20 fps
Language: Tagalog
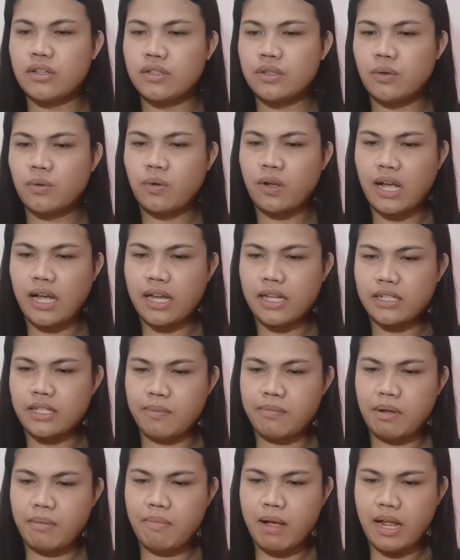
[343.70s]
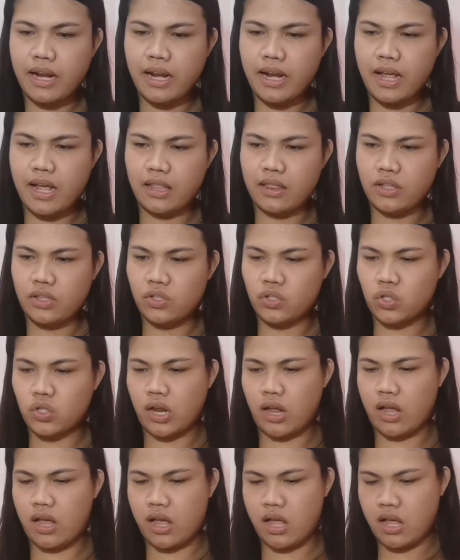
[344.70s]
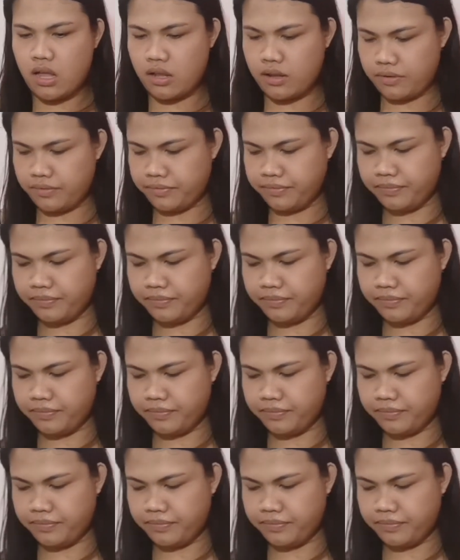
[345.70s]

So guys, ibaba na natin siya.